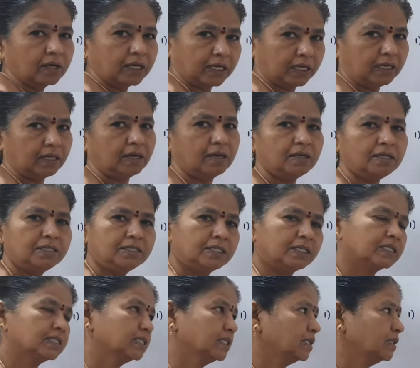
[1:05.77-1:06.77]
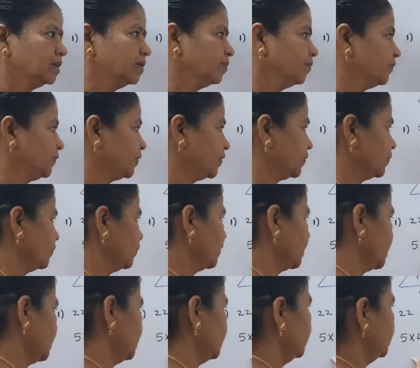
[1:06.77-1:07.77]
ఇలా చెక్ చేద్దాం
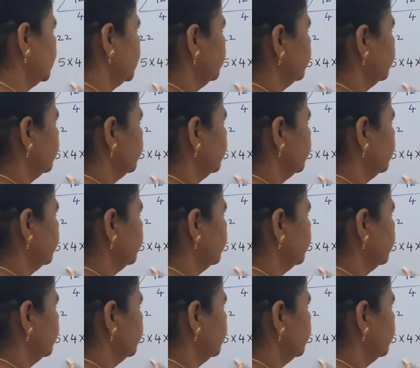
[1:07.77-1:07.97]
ఓకే ఇది